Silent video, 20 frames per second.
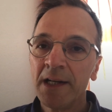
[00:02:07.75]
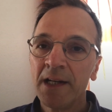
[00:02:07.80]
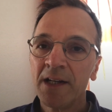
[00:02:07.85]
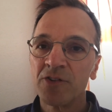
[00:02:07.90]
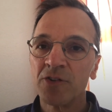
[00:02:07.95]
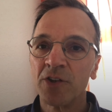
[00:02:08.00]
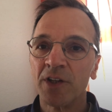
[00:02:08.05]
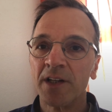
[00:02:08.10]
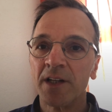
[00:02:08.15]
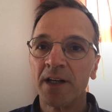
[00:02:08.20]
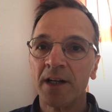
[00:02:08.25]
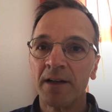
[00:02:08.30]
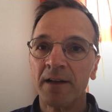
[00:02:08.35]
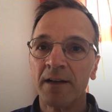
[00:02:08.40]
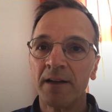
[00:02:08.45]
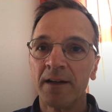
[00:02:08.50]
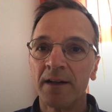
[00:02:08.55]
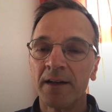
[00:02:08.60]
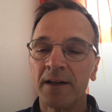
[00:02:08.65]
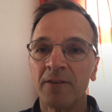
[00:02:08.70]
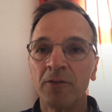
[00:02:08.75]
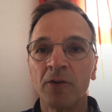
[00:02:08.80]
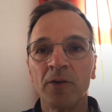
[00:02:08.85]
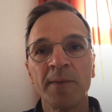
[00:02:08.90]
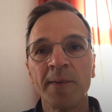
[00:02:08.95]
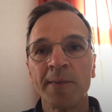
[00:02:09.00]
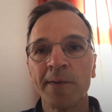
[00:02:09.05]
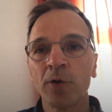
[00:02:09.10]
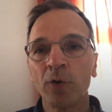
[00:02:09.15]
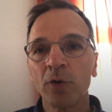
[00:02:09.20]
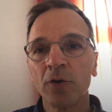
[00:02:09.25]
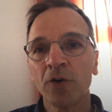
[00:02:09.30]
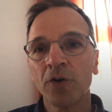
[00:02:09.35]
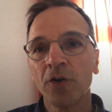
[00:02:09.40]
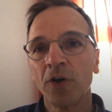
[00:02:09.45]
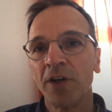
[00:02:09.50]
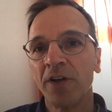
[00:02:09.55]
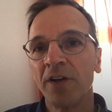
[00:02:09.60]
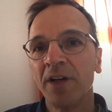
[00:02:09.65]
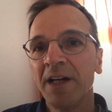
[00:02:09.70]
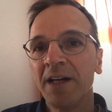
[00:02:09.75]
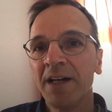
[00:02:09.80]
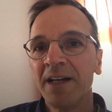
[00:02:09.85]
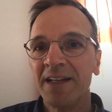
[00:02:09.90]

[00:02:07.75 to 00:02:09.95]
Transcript: sondern äh, wo wir mal gucken können,